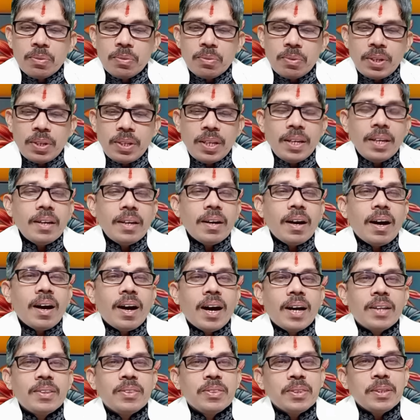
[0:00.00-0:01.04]
तो ये
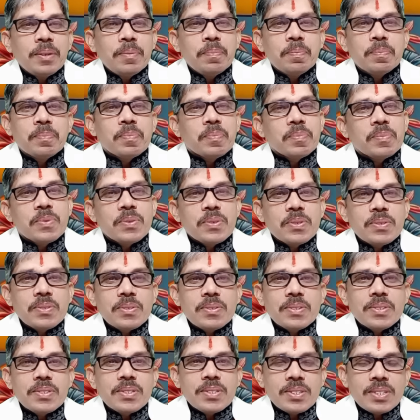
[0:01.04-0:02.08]
अंतिम
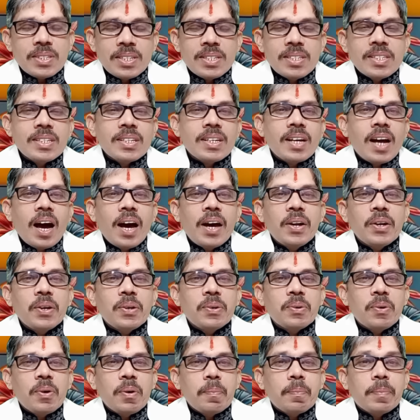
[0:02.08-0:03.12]
संस्कार
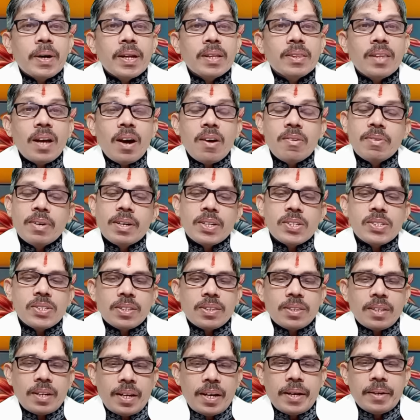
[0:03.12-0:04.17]
की ओर बढ़ता हुआ
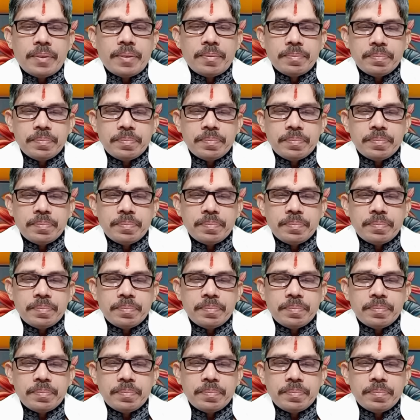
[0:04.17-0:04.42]
नक्षत्र है